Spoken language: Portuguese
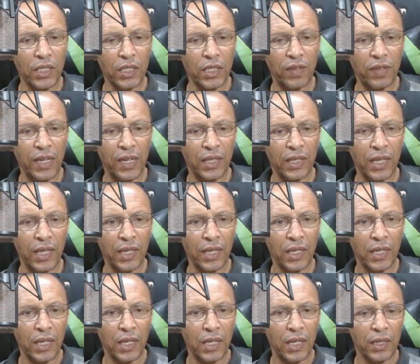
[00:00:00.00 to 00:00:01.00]
Aqui você vai
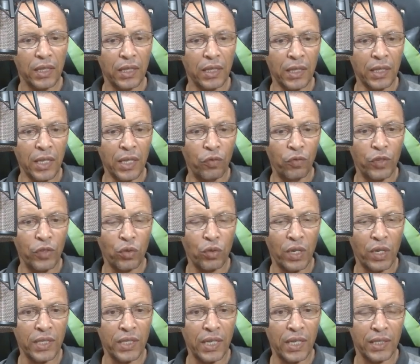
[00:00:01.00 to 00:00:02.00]
ter
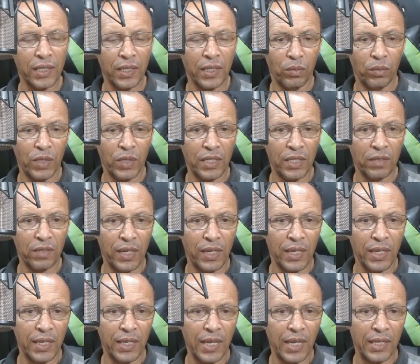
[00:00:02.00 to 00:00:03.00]
não visualização,
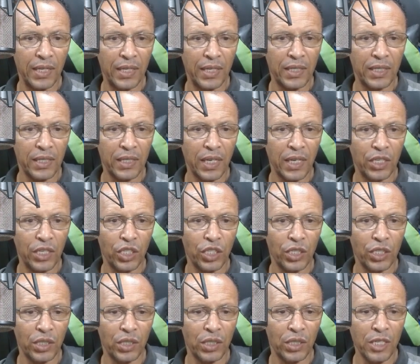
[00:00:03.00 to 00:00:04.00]
tá? Você vai clicar nessa
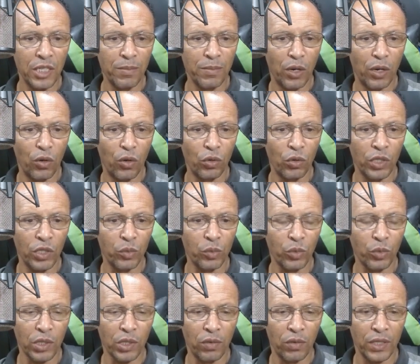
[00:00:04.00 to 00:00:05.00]
setinha de cima
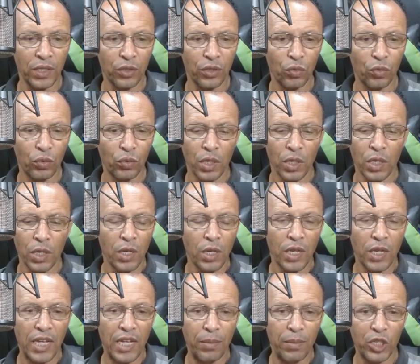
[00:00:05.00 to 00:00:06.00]
ou nesse botão azul.
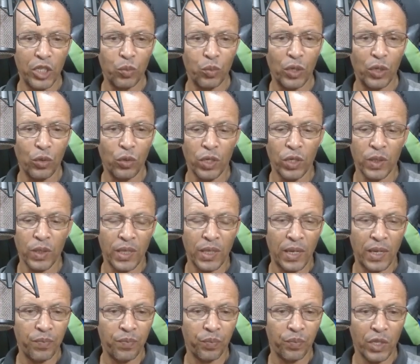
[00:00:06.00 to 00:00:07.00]
É a mesma
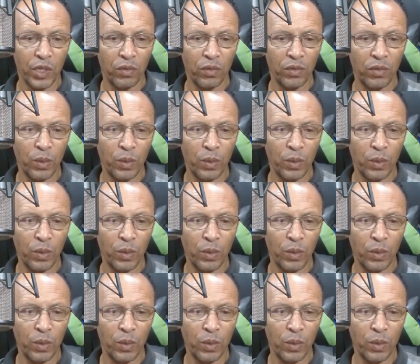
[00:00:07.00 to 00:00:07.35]
coisa, tá?